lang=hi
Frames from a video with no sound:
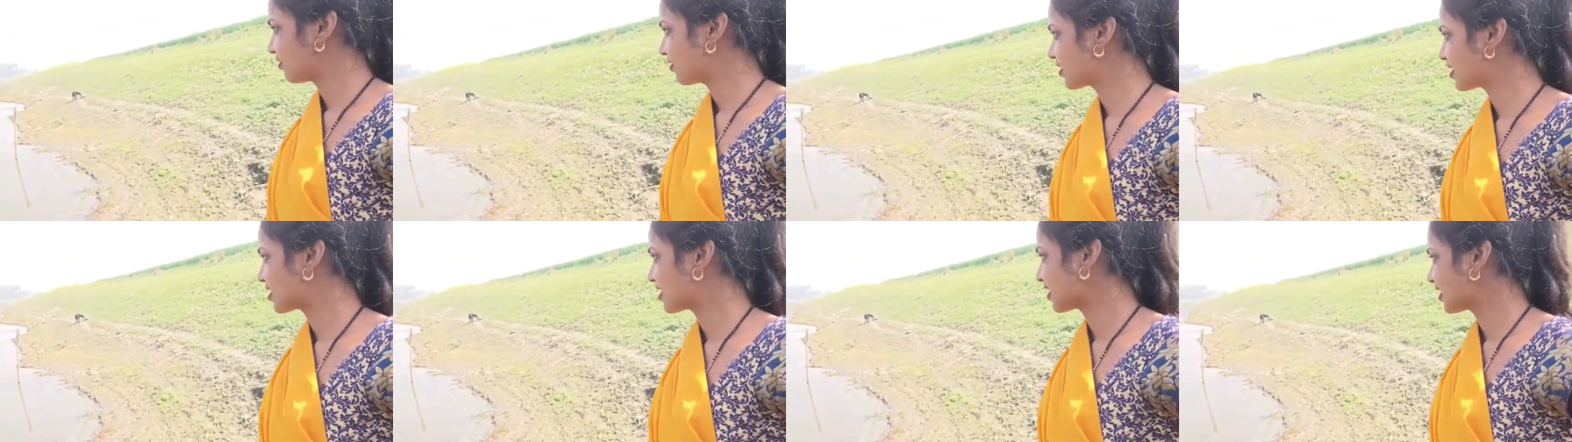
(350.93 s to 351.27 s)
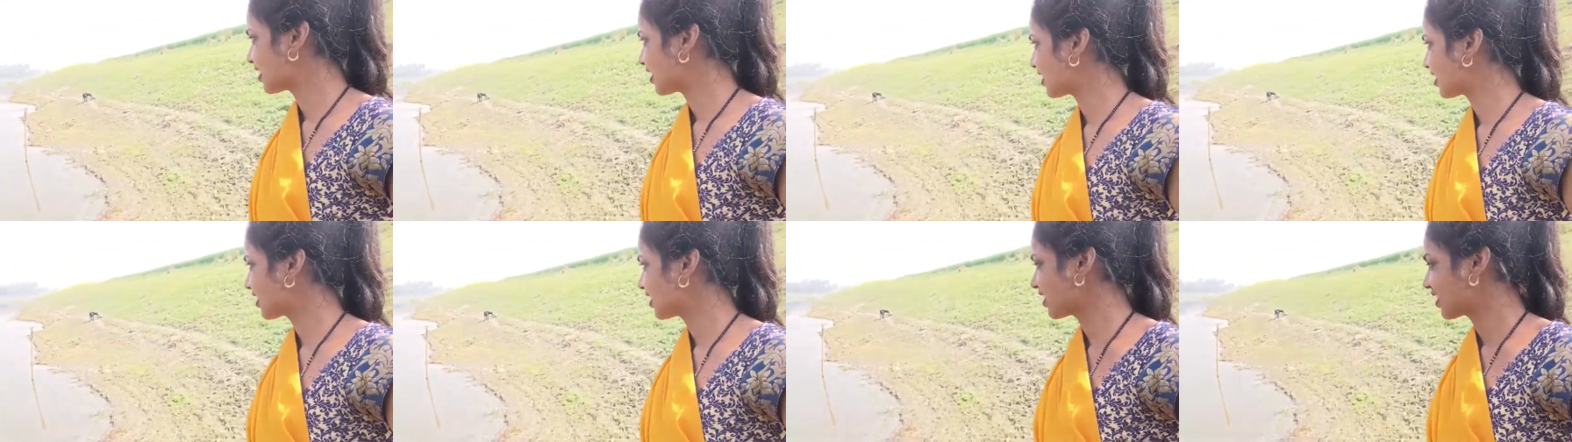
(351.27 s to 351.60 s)
शिकार
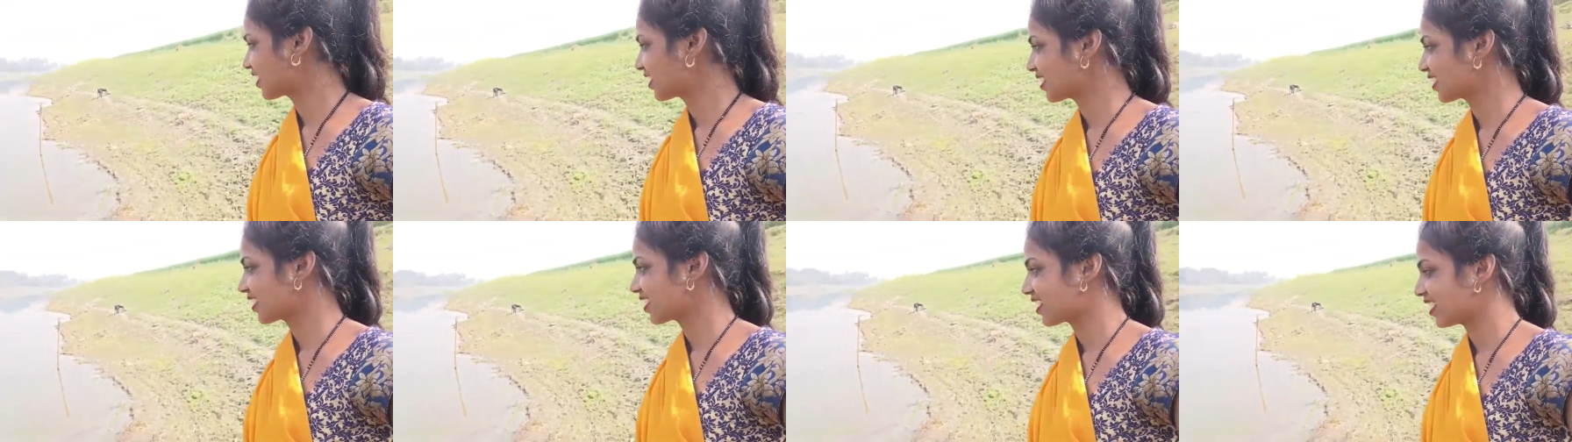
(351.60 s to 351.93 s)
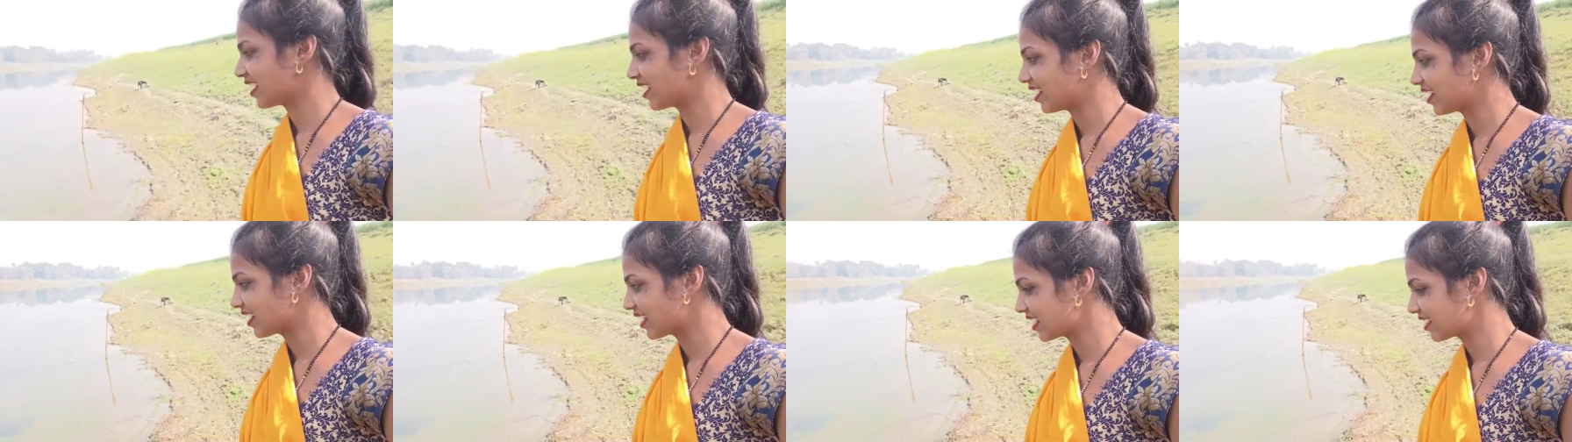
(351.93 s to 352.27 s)
करेंगे
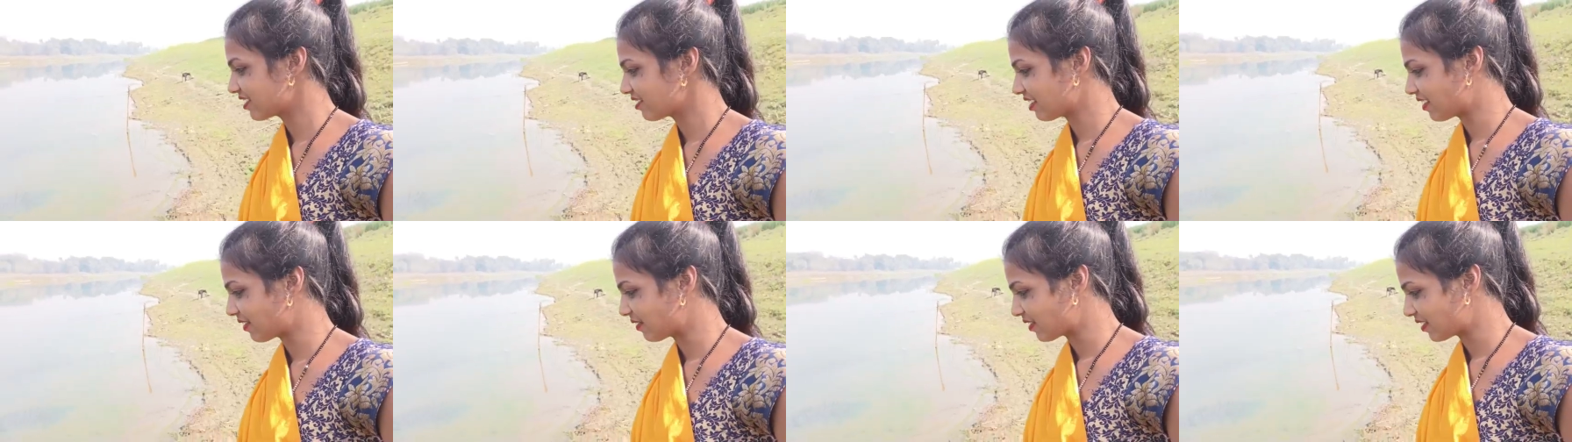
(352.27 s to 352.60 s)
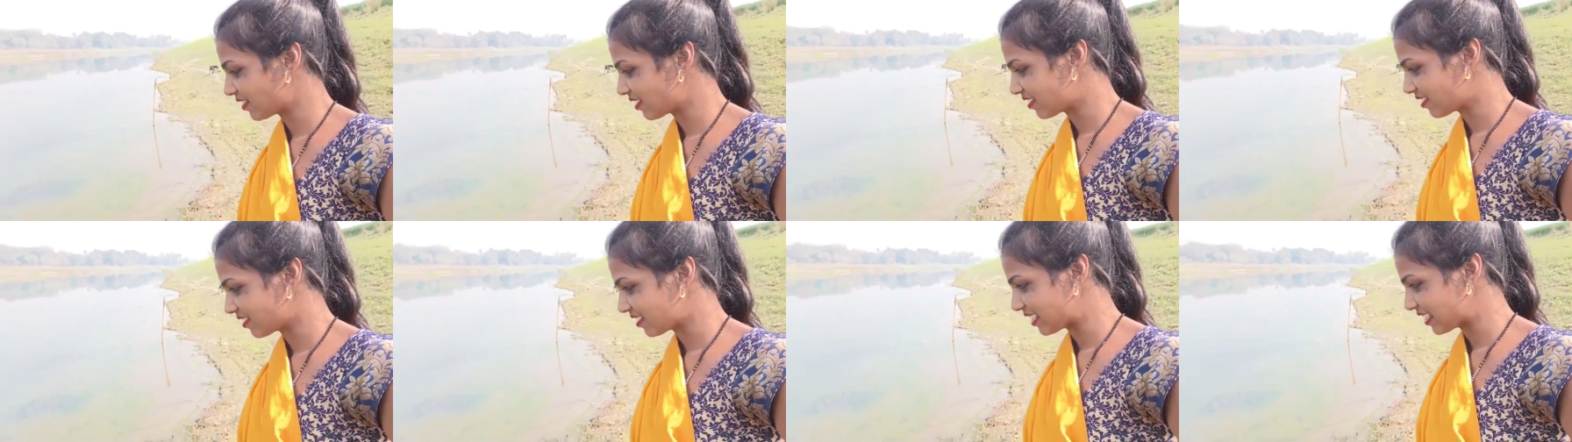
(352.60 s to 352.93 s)
खाएगी तो आप लोग को
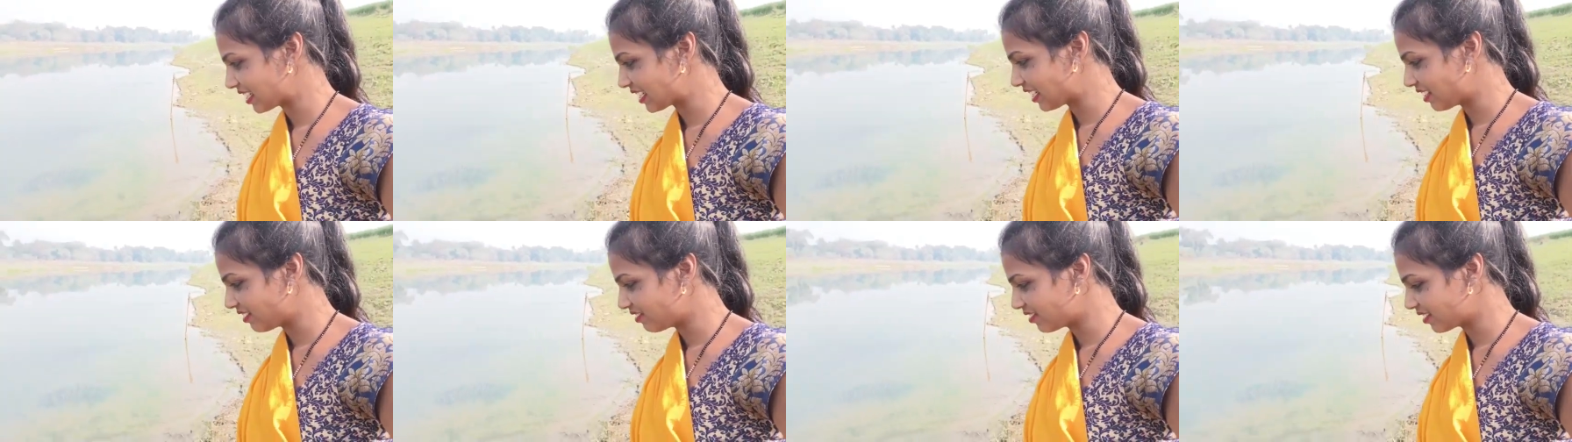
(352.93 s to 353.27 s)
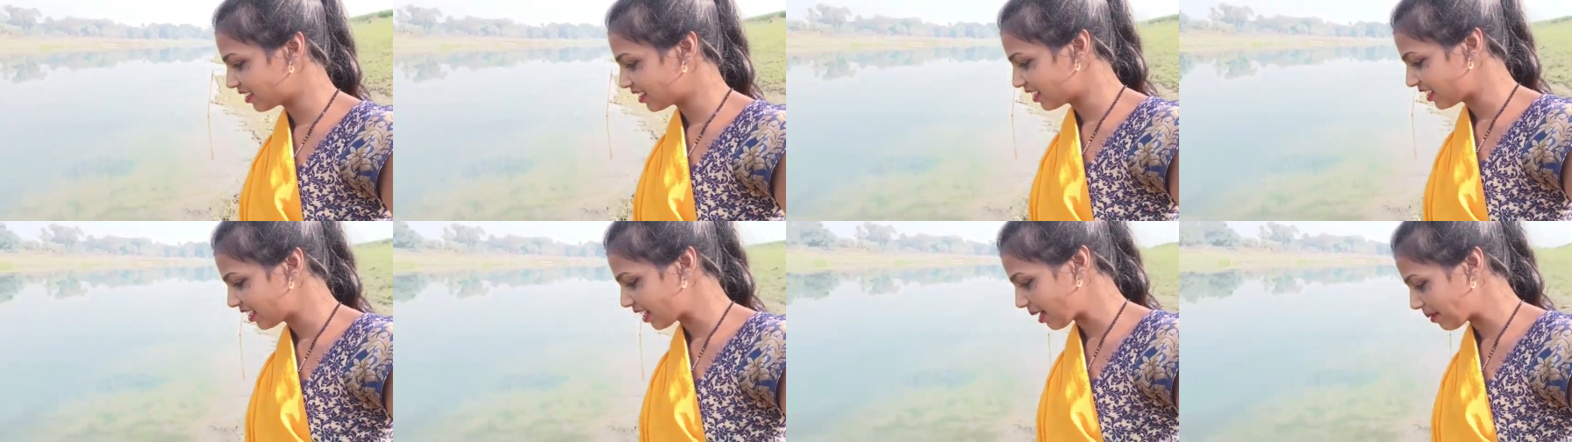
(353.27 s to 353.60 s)
दिखाऊंगी
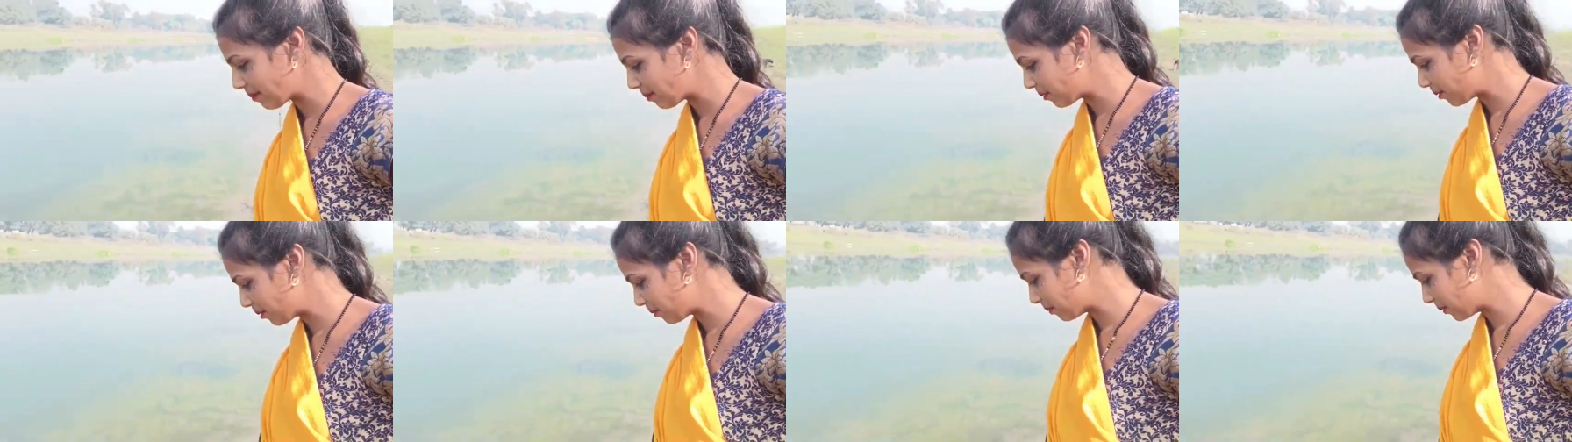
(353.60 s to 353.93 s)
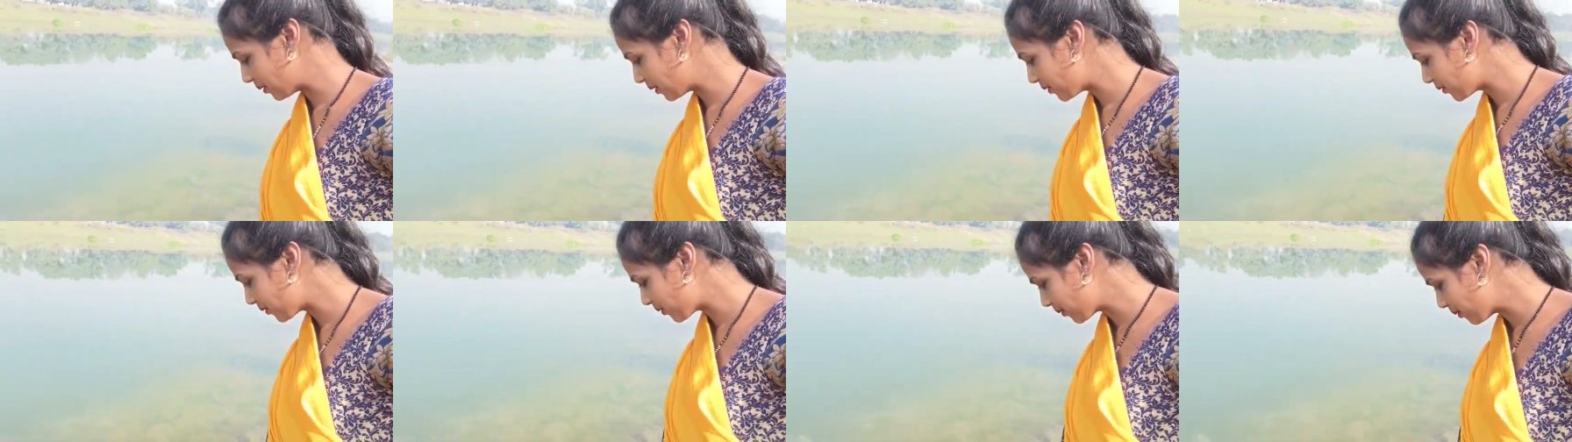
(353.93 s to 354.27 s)
आप लोग वीडियो
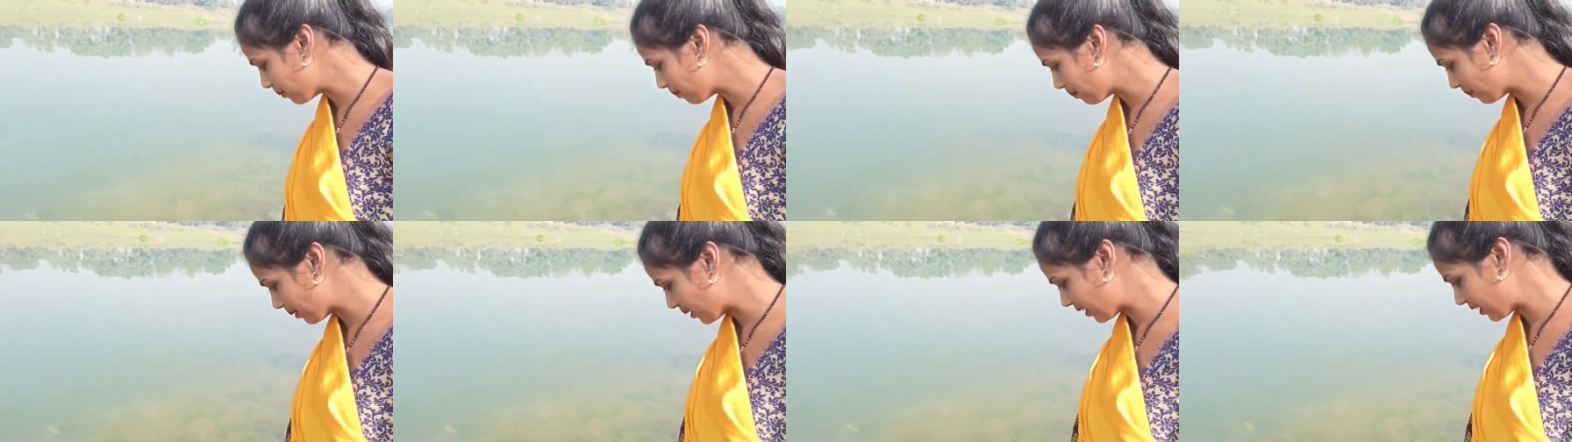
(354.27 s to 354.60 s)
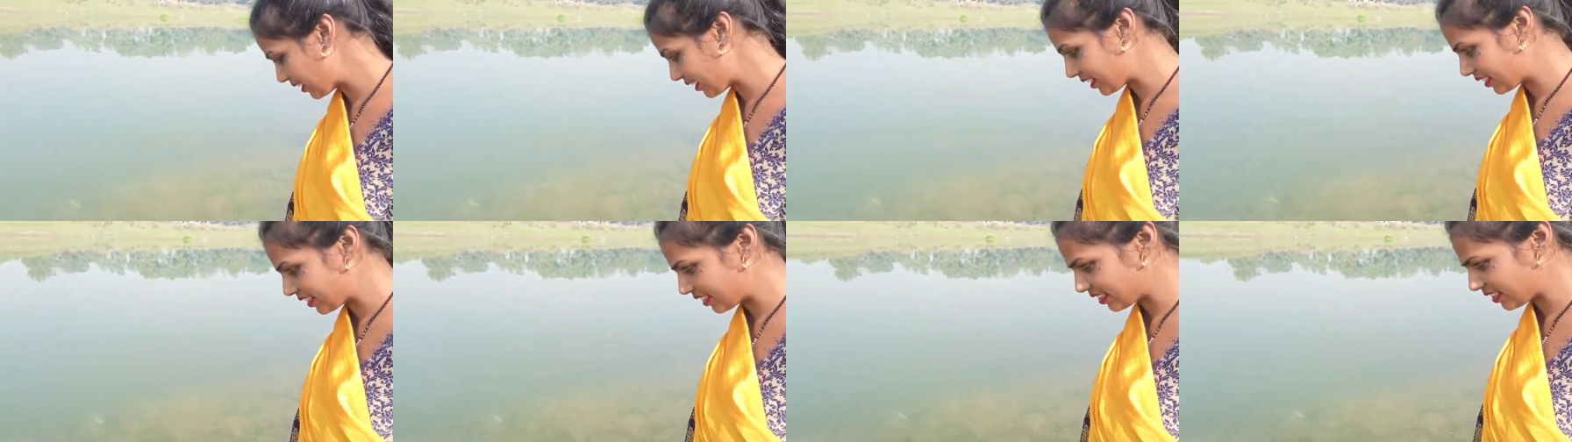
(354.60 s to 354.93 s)
को बने
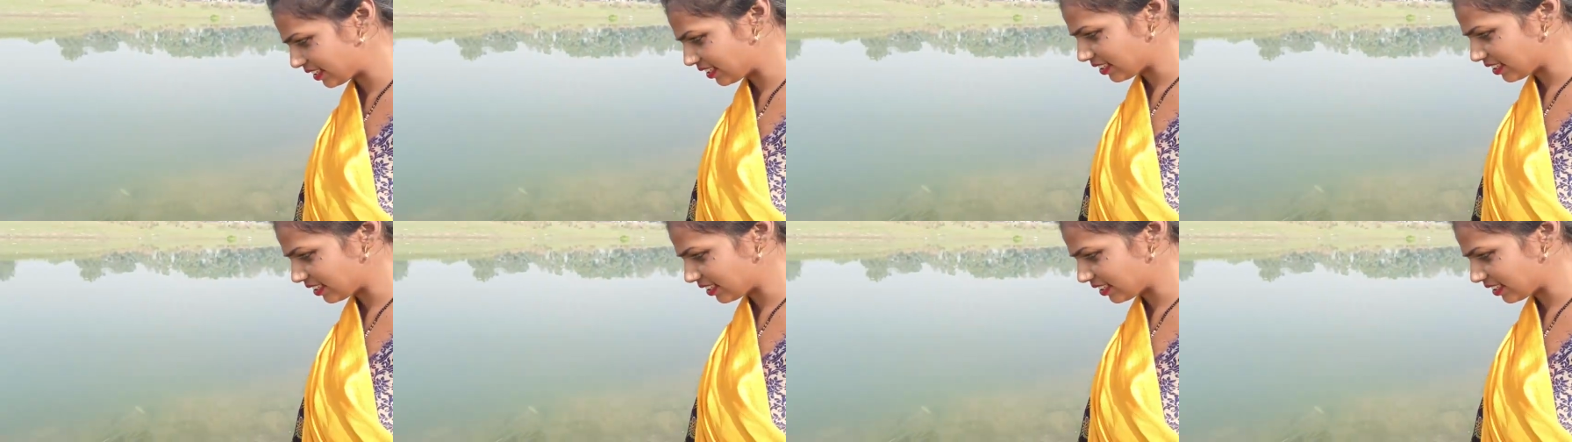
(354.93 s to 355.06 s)
रहिए